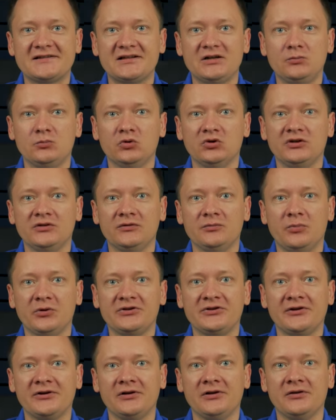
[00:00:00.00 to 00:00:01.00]
работы вы
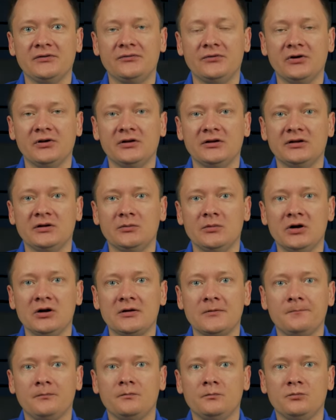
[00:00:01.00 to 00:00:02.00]
потеряли файлы на
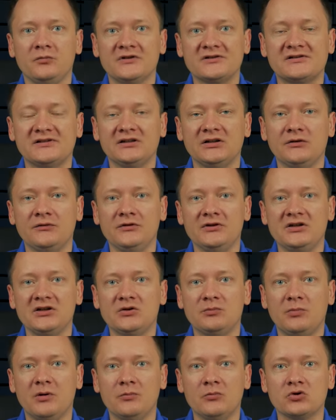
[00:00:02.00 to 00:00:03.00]
Mac, восстановить
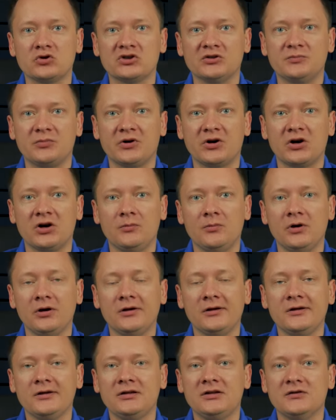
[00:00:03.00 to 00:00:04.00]
их поможет программа
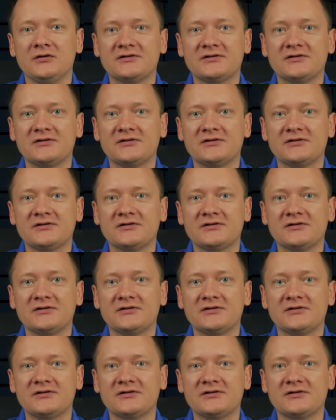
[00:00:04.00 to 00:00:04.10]
для